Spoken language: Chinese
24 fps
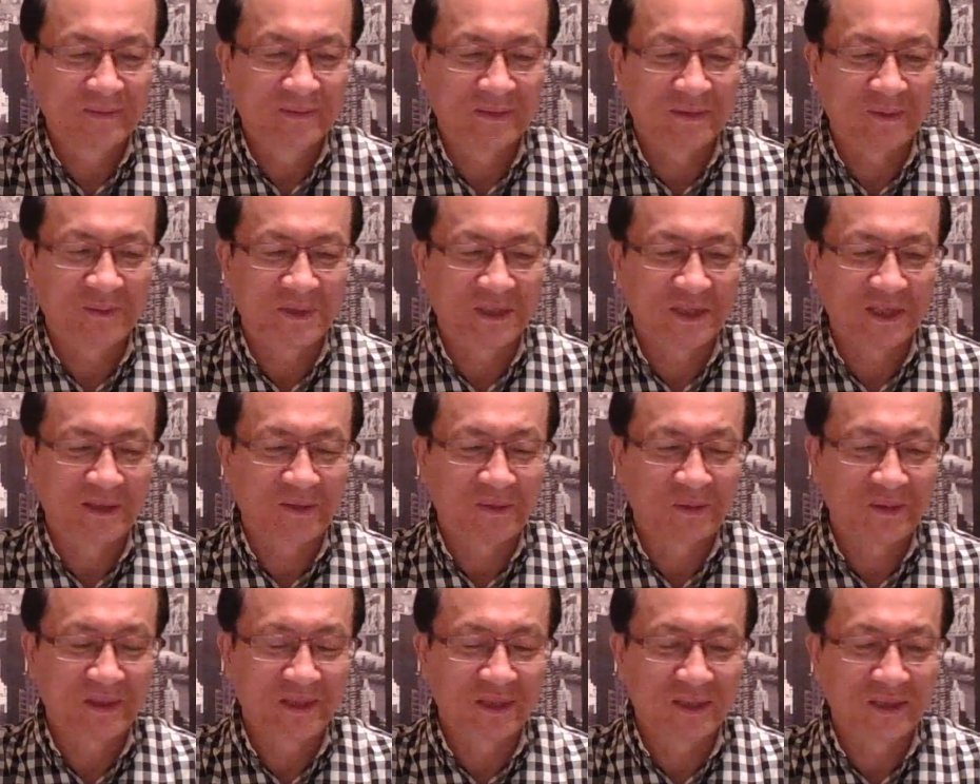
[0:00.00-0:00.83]
那么这些
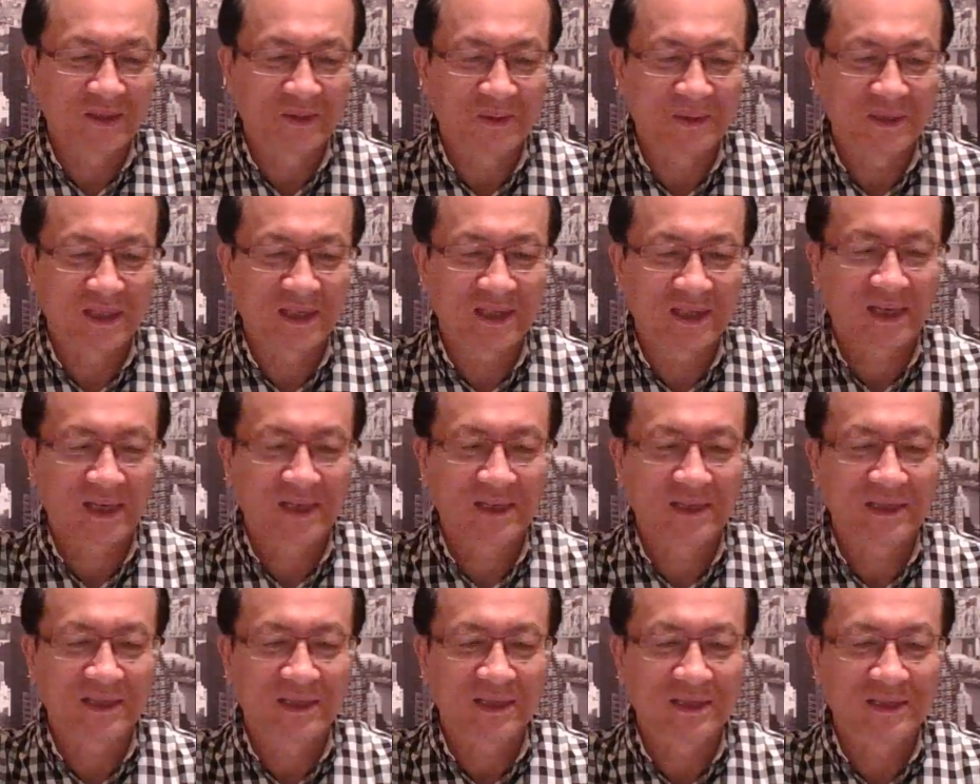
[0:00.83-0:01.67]
东西都在
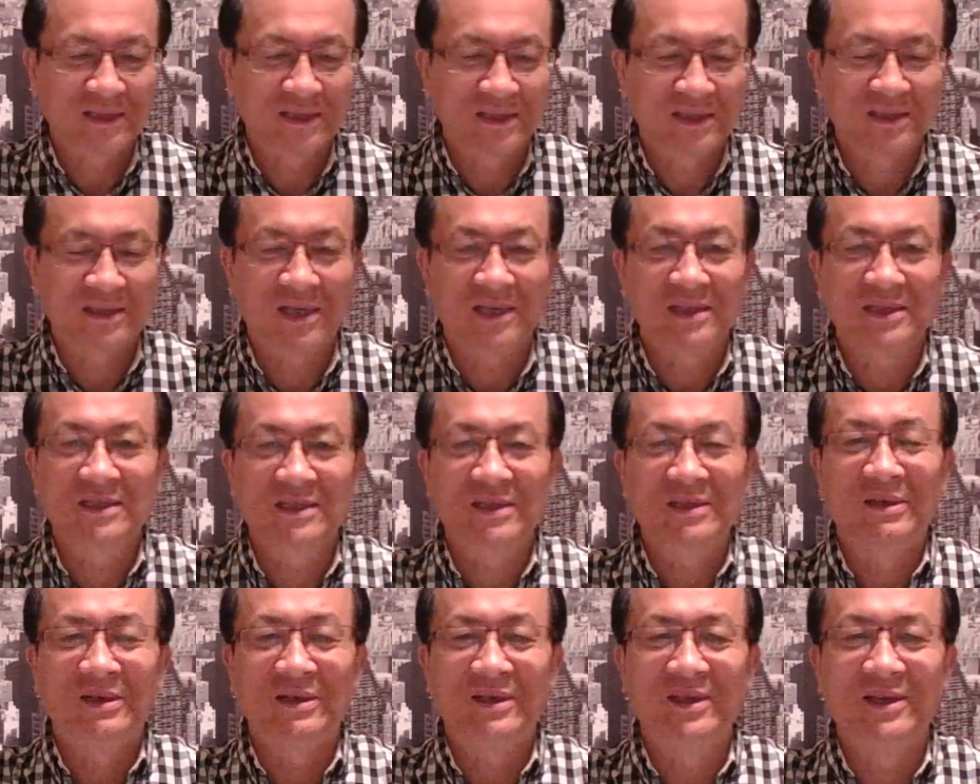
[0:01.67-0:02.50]
这个思想
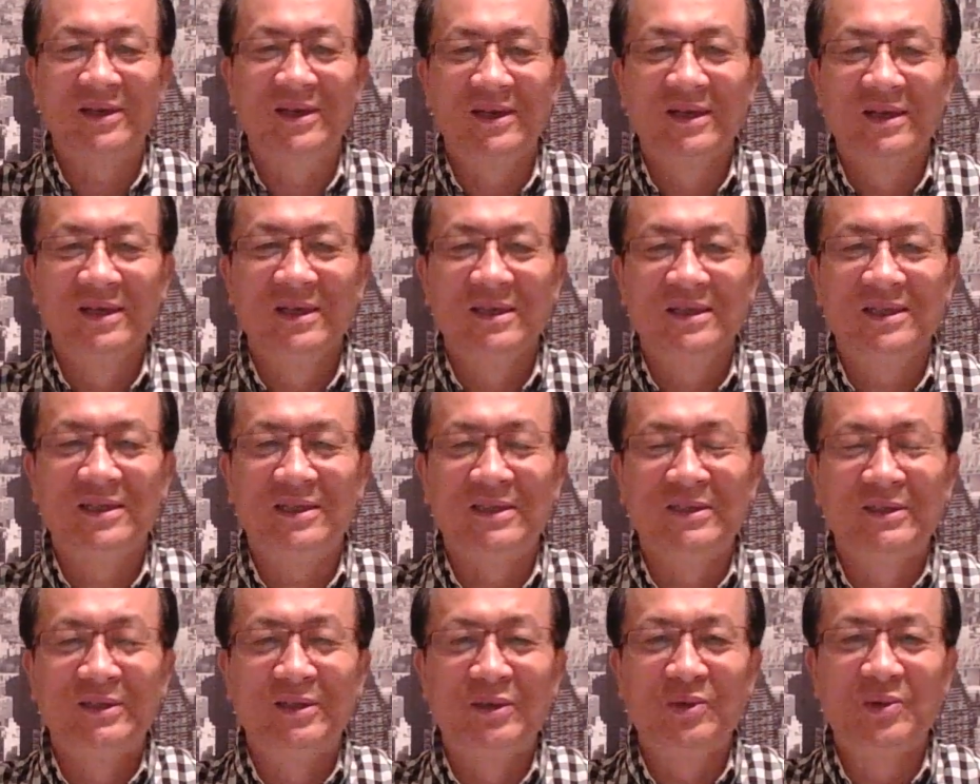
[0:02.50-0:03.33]
性格的
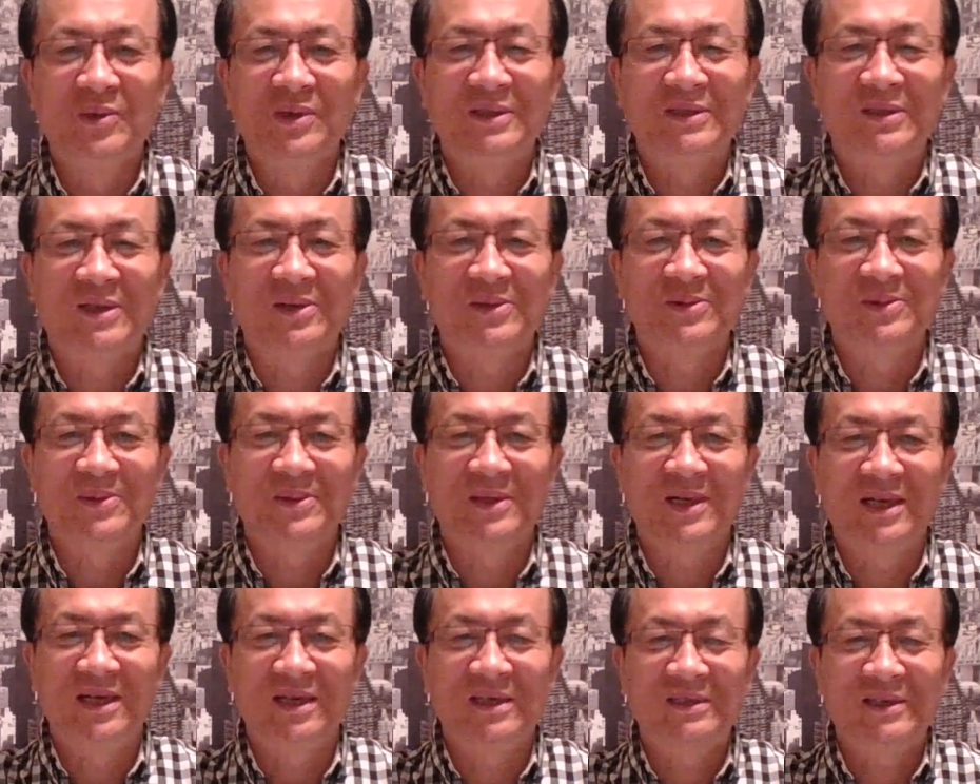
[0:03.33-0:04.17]
形成过程当中
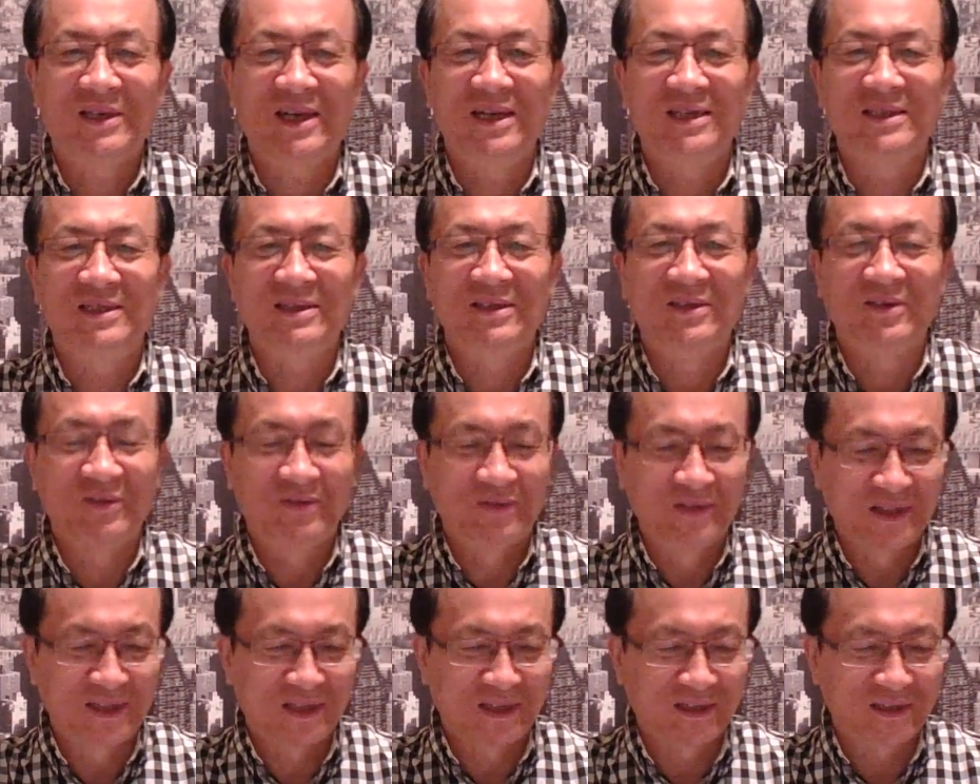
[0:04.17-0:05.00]
啊，产生了
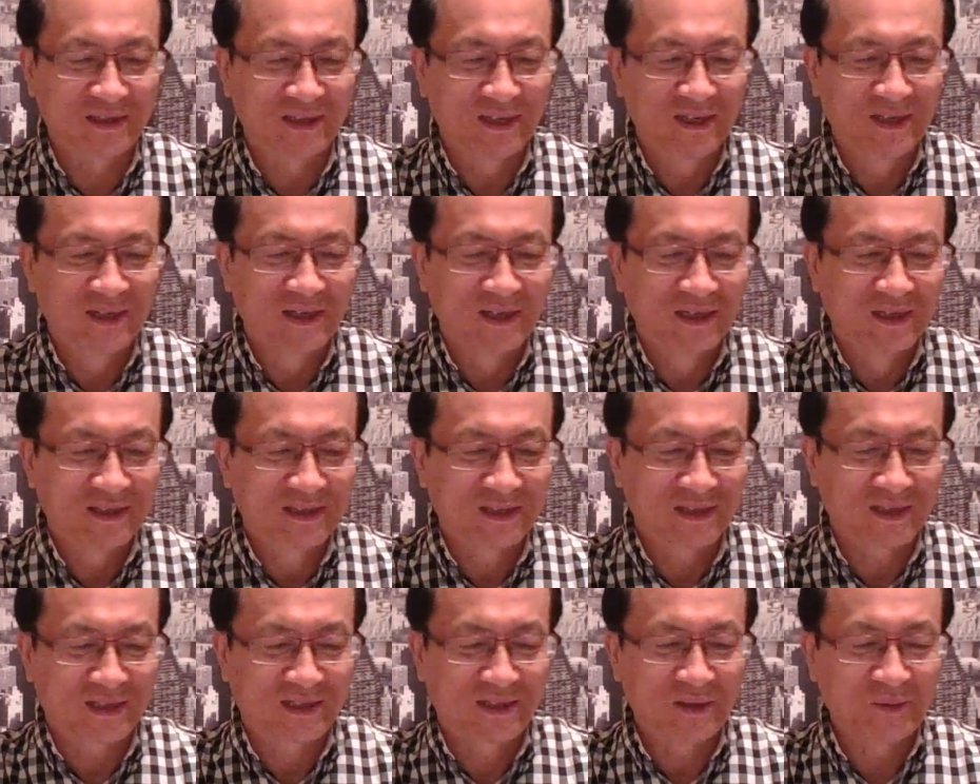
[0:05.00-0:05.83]
非常
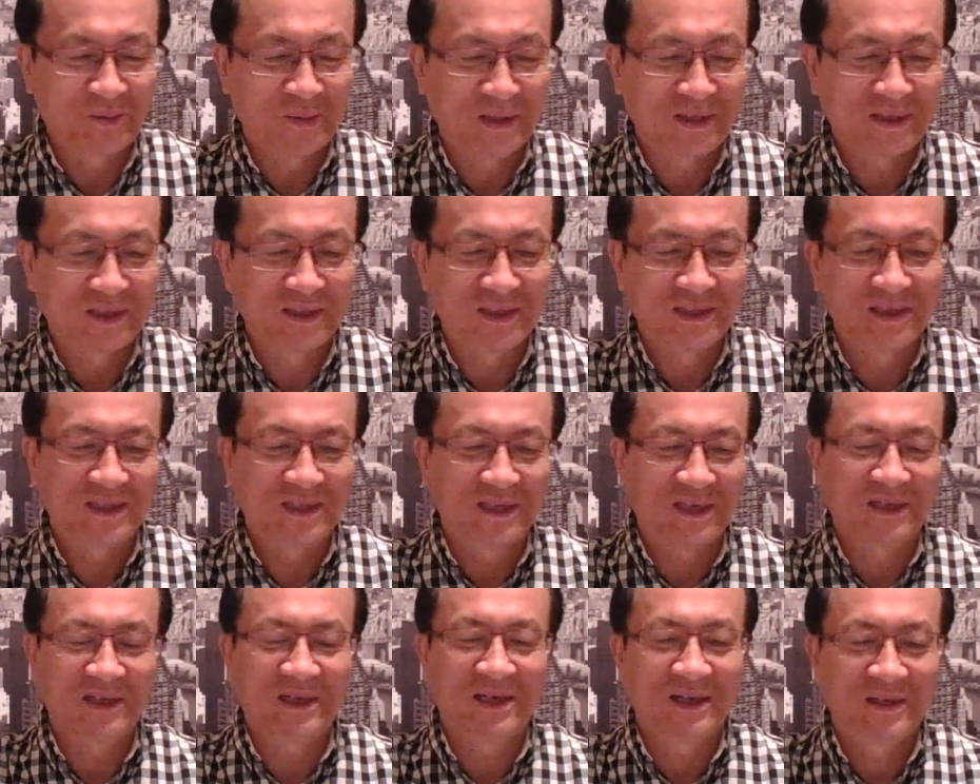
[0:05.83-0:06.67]
这个深远的影
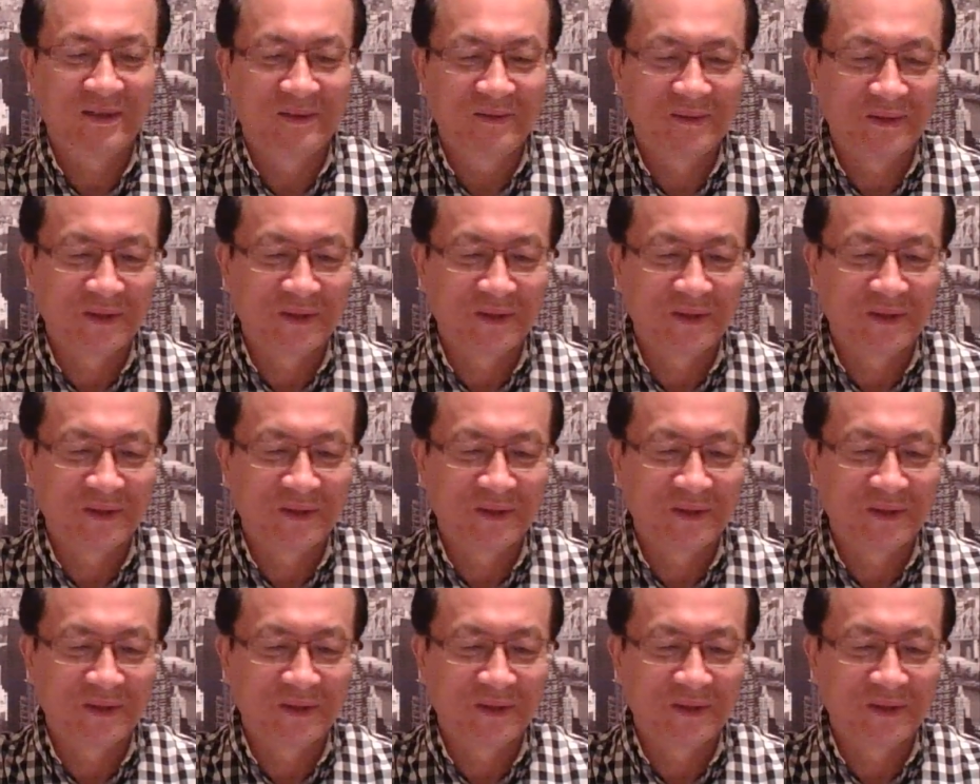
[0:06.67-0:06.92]
响。啊。